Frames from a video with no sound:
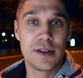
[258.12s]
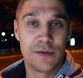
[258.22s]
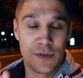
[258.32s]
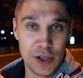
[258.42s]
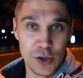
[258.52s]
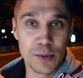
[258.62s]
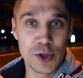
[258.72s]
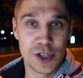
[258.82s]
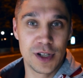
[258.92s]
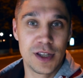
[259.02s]
вы ее
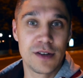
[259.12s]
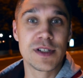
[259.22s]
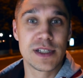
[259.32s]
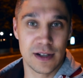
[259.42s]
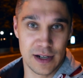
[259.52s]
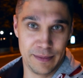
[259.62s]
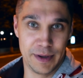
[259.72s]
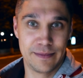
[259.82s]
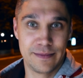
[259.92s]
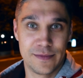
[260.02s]
можете найти в Инстаграме.
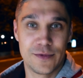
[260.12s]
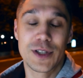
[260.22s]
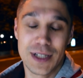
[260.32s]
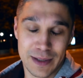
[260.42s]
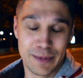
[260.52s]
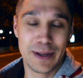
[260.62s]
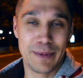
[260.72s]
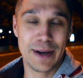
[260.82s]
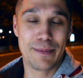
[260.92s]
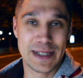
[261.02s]
Вот это была
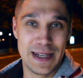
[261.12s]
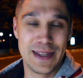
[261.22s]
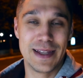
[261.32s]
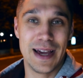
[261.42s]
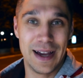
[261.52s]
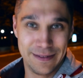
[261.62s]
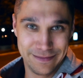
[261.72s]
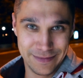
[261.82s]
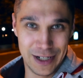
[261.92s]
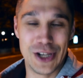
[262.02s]
моя последняя
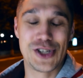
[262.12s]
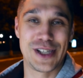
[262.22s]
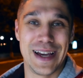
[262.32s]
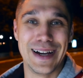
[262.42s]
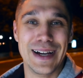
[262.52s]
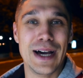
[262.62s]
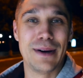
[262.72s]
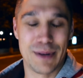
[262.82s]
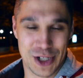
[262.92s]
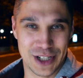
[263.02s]
личная
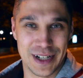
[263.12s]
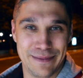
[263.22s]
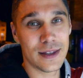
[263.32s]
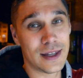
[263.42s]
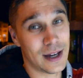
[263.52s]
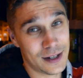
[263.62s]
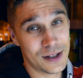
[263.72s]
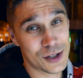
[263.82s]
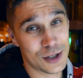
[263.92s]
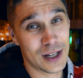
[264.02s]
машина. И я
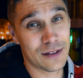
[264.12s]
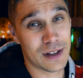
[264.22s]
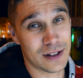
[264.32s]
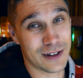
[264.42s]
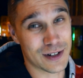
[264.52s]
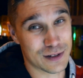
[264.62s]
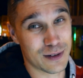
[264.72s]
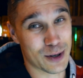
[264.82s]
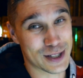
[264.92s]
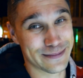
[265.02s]
надеюсь, что я ответил на ваши
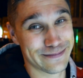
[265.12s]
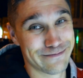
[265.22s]
вопросы.